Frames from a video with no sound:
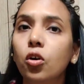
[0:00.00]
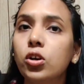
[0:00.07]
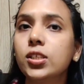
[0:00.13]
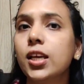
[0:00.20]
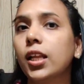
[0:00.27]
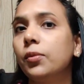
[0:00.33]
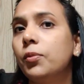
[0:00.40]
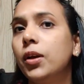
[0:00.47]
और
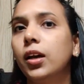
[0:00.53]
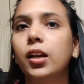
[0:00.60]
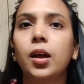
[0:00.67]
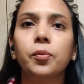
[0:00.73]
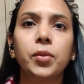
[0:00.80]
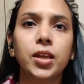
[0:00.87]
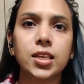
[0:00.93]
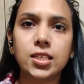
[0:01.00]
साथ में अगर
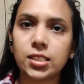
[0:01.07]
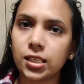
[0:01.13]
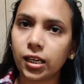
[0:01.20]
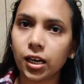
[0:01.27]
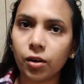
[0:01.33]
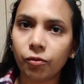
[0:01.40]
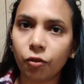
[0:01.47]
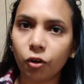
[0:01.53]
आपने
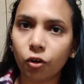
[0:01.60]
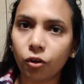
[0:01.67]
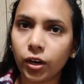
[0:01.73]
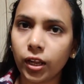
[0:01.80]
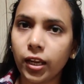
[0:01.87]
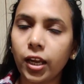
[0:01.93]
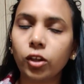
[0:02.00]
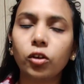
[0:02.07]
इंस्टाग्राम फॉलो
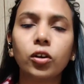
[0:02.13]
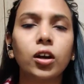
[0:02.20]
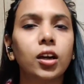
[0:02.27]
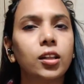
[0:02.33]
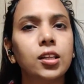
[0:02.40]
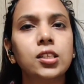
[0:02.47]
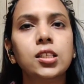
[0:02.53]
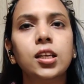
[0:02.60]
नहीं किया तो
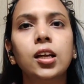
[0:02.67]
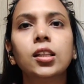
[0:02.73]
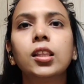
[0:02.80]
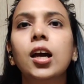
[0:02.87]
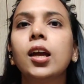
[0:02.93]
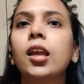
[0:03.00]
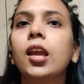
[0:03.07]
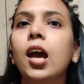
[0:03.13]
कर दीजिएगा
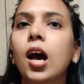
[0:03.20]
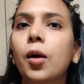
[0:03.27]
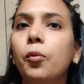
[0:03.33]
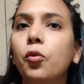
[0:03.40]
ताकि